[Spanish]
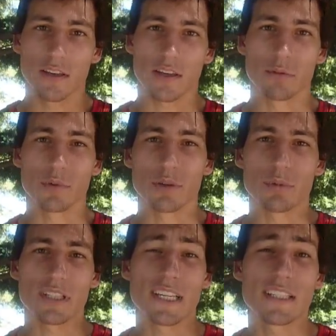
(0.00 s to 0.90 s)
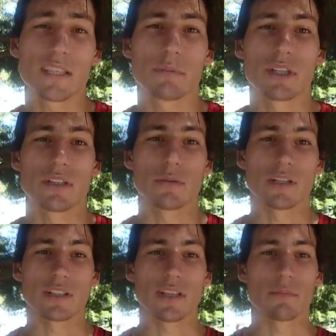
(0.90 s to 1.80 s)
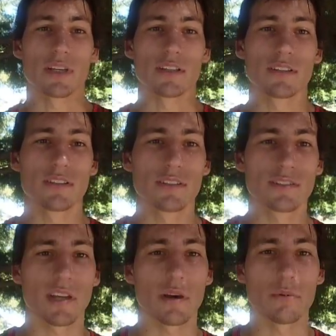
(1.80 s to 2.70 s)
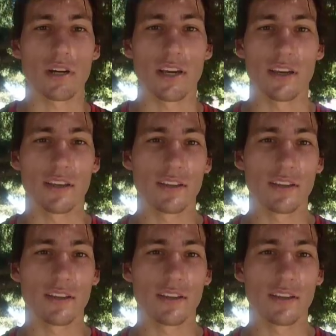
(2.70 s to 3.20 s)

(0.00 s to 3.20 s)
que, es muy importante, pero bueno, también sabemos que